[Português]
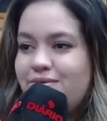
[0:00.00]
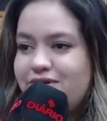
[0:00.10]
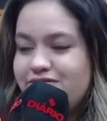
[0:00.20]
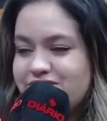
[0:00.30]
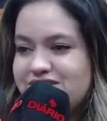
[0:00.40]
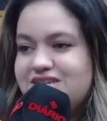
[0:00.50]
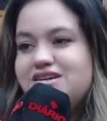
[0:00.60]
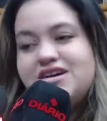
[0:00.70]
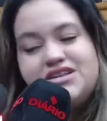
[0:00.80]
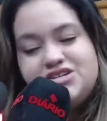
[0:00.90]
para
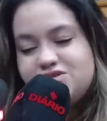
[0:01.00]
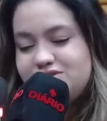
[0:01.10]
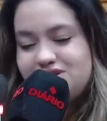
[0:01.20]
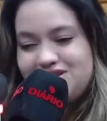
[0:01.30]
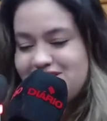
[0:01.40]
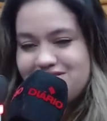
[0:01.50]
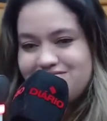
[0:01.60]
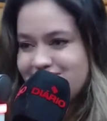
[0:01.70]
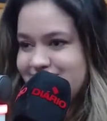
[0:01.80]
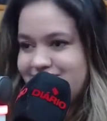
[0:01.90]
você? Acredito que